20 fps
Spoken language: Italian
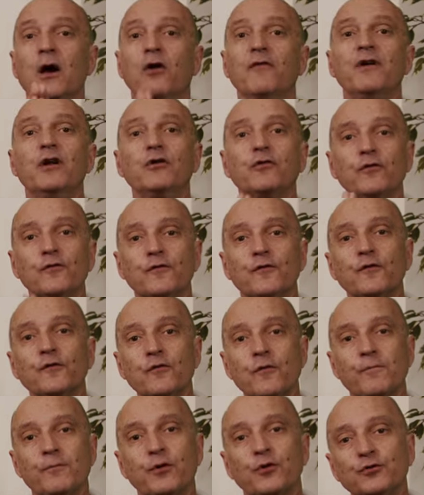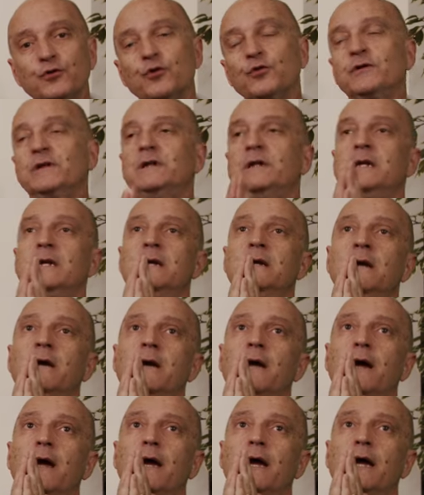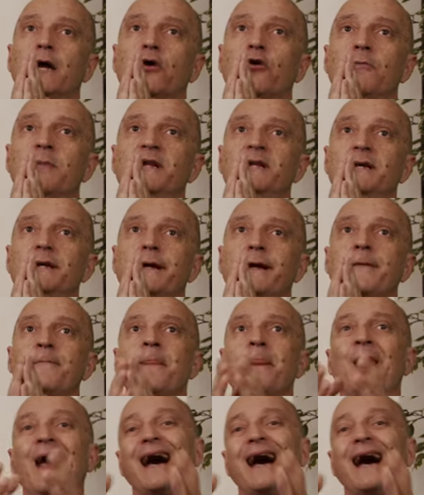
ovvero non sono prodotti, eh, come dire,